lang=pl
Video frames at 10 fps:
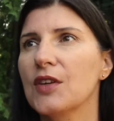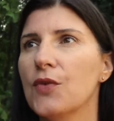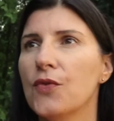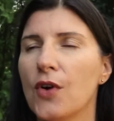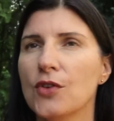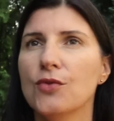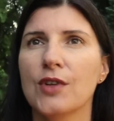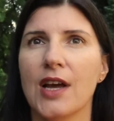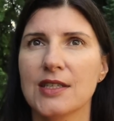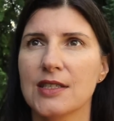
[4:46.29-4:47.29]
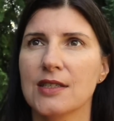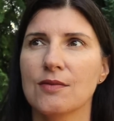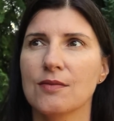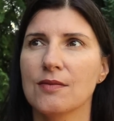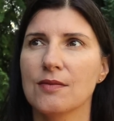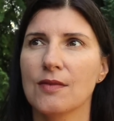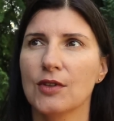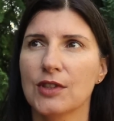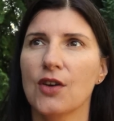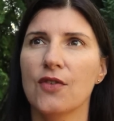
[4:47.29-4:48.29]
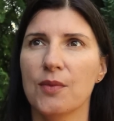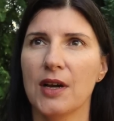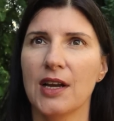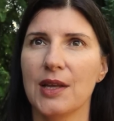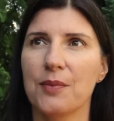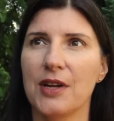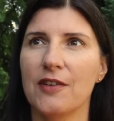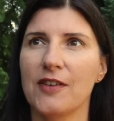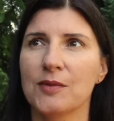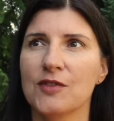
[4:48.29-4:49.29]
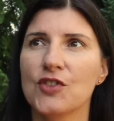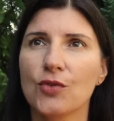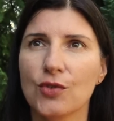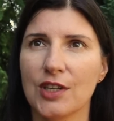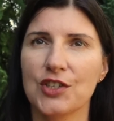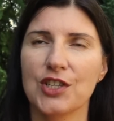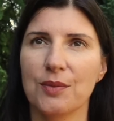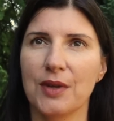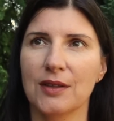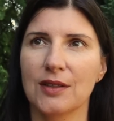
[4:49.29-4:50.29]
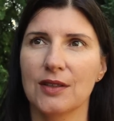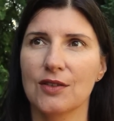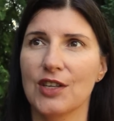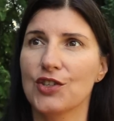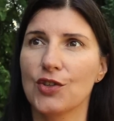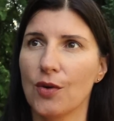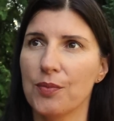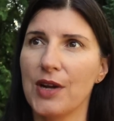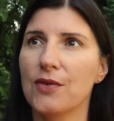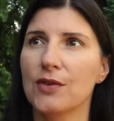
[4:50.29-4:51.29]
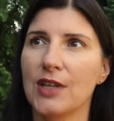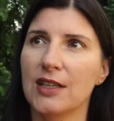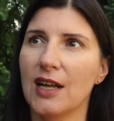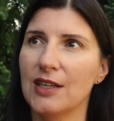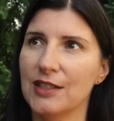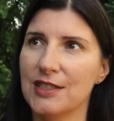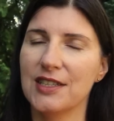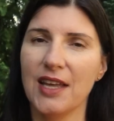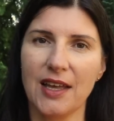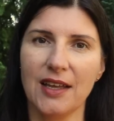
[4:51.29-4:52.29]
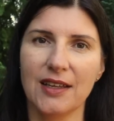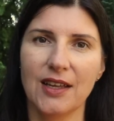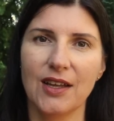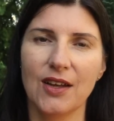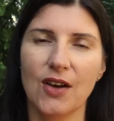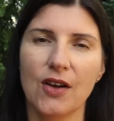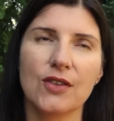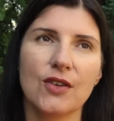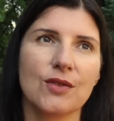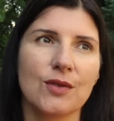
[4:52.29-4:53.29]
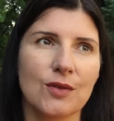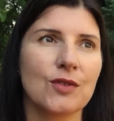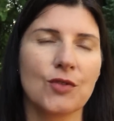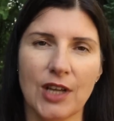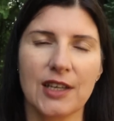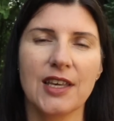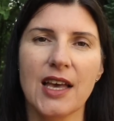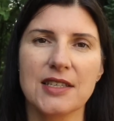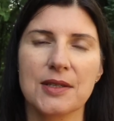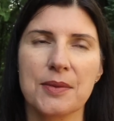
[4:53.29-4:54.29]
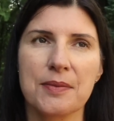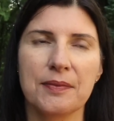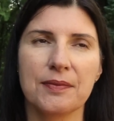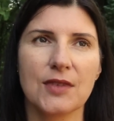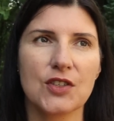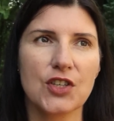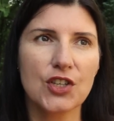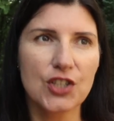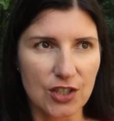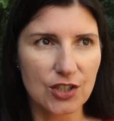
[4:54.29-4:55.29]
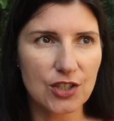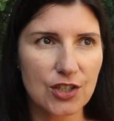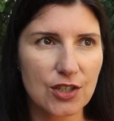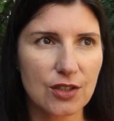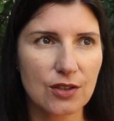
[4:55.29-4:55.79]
uwolnił nas od tego wymagania prawa. Wziął to na siebie. To znaczy, to prawo nadal istnieje. Ono to tak jest. Jeżeli grzeszysz,